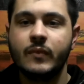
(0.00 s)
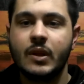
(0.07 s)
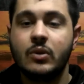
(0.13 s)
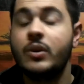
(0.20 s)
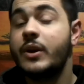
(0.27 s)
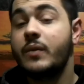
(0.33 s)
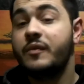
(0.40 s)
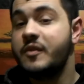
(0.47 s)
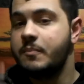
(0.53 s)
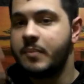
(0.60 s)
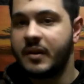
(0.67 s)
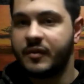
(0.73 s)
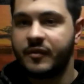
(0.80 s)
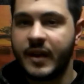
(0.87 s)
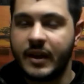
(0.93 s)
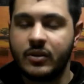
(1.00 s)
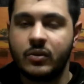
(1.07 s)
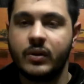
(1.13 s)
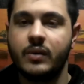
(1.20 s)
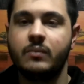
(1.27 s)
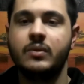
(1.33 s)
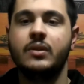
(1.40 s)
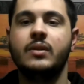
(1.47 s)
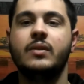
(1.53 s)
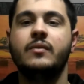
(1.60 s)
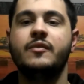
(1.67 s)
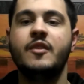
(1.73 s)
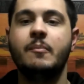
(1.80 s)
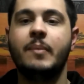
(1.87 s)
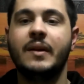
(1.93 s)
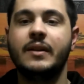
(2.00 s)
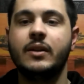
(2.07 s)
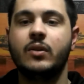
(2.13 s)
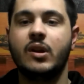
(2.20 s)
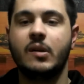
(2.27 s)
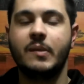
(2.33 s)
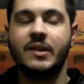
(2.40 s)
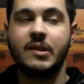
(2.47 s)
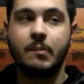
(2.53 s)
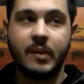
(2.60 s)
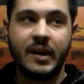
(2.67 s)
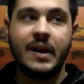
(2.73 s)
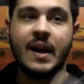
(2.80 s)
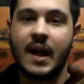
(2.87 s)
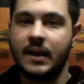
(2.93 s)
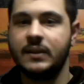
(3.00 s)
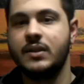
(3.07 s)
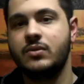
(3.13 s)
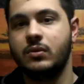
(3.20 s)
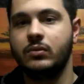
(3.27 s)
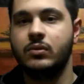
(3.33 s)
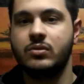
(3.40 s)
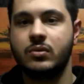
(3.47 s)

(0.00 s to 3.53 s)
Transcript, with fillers: non è un film perfetto, non è un eh, film particolarmente brillante sotto,